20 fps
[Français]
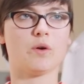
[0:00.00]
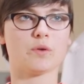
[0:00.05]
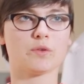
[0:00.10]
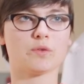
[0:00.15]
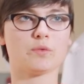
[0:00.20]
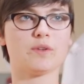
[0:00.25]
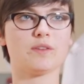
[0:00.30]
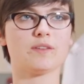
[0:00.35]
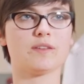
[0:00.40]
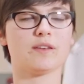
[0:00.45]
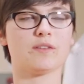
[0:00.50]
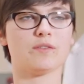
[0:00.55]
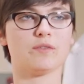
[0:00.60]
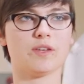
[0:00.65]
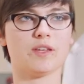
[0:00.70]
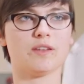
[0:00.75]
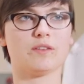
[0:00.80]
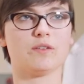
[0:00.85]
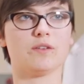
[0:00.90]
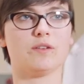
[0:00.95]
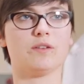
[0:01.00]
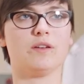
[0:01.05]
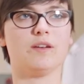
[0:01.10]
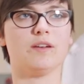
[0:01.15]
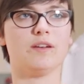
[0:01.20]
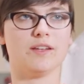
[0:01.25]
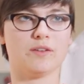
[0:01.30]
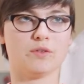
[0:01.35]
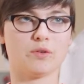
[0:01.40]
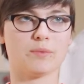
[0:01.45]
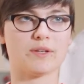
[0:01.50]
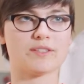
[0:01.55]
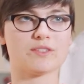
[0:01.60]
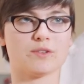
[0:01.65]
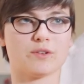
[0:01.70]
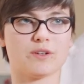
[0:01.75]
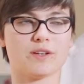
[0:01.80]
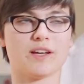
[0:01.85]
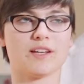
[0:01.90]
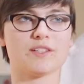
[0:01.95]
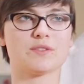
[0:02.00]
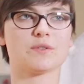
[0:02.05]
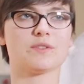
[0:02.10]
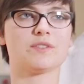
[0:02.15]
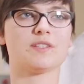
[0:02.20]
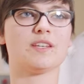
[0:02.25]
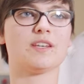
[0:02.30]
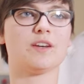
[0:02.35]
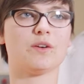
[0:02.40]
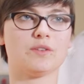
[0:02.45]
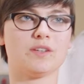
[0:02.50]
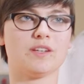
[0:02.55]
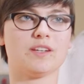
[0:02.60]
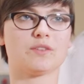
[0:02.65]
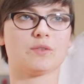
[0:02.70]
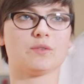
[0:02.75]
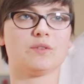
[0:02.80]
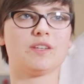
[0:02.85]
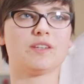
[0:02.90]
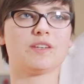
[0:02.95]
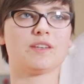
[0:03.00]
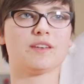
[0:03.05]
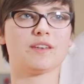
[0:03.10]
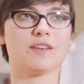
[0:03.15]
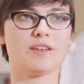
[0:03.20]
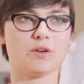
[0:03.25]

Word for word: Ensuite viennent les deux Master associés en électronique